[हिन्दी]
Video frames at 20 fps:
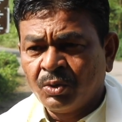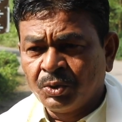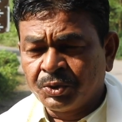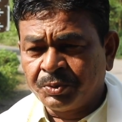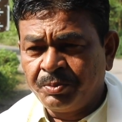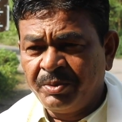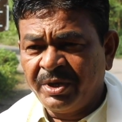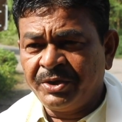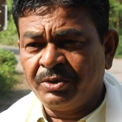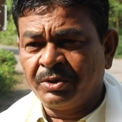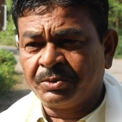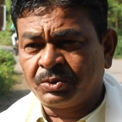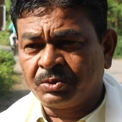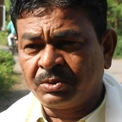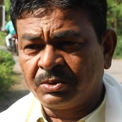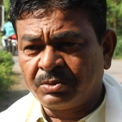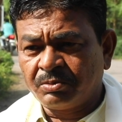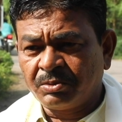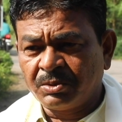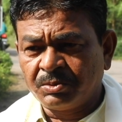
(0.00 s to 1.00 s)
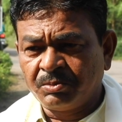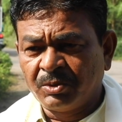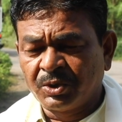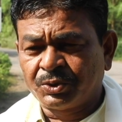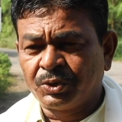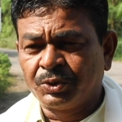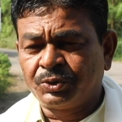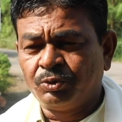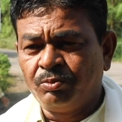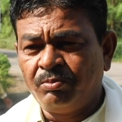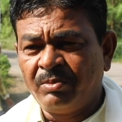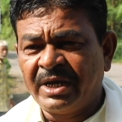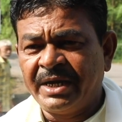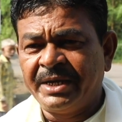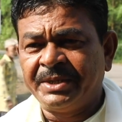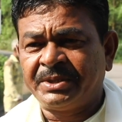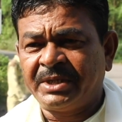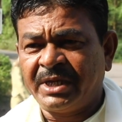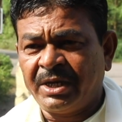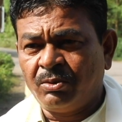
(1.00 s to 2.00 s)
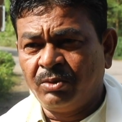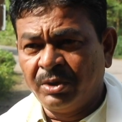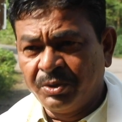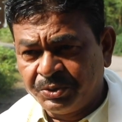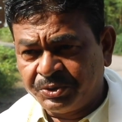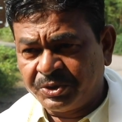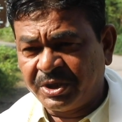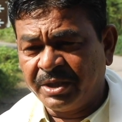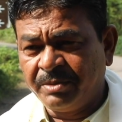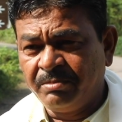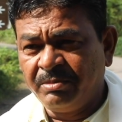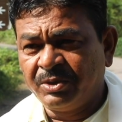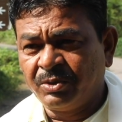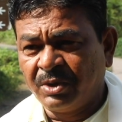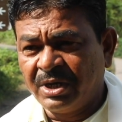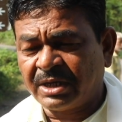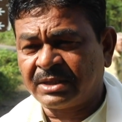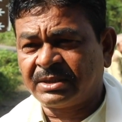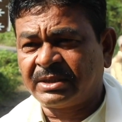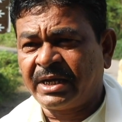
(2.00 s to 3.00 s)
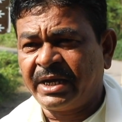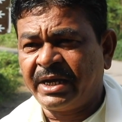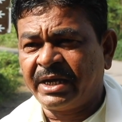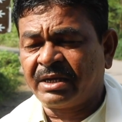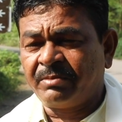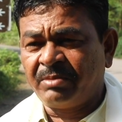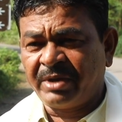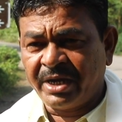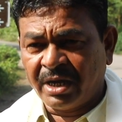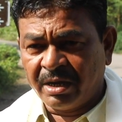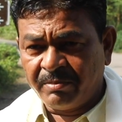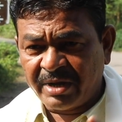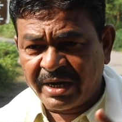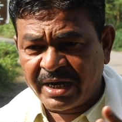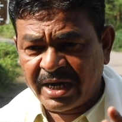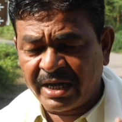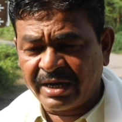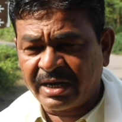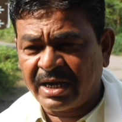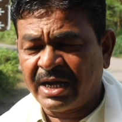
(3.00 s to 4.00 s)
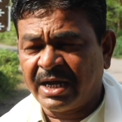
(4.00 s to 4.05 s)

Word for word: उसमें जो दो सौ चुम्बालीस है अनुच्छेद में जो लगता है कि भाई हमारा